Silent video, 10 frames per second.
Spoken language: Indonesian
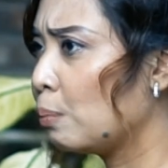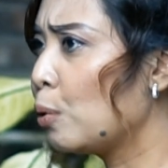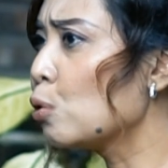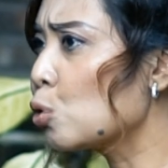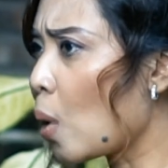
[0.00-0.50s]

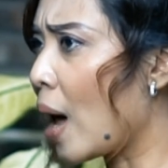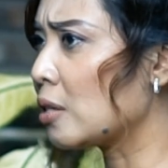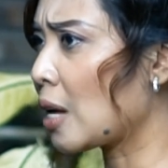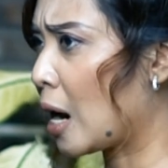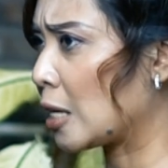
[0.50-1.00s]
blusuan
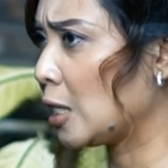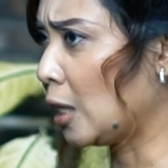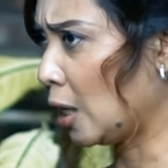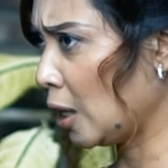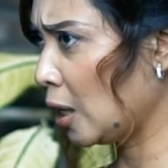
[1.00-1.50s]
sana
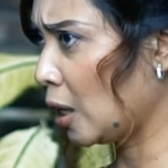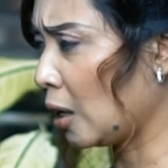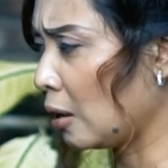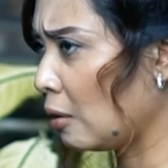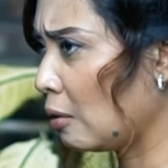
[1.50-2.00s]

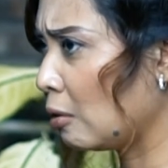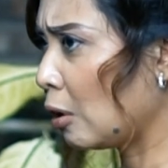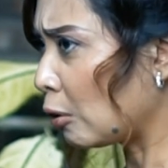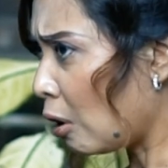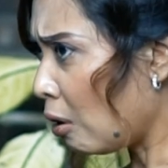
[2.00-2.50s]
sini
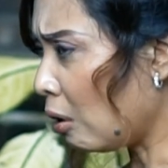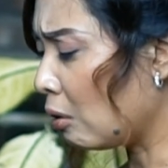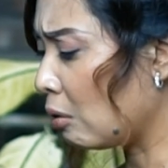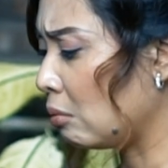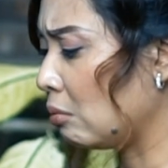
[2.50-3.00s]
ya toh
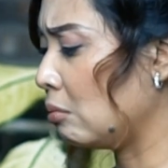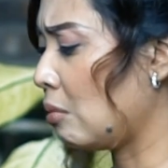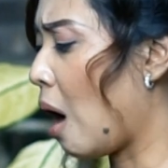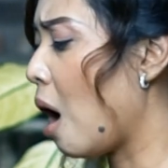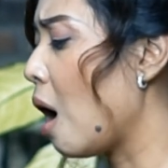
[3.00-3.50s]

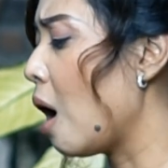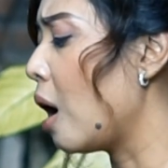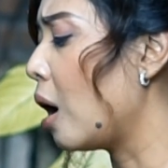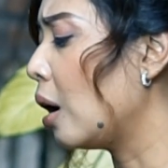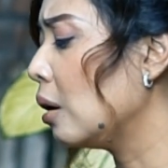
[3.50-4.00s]

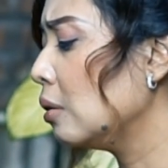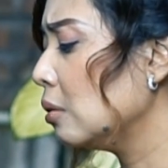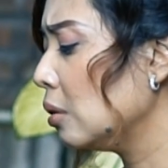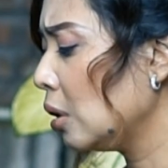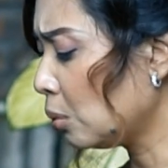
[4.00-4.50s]
nah
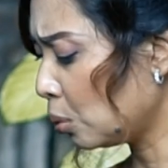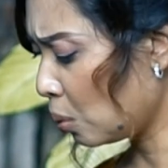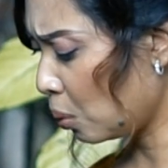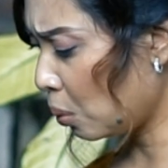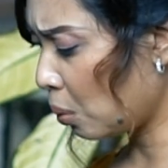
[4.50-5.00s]
itu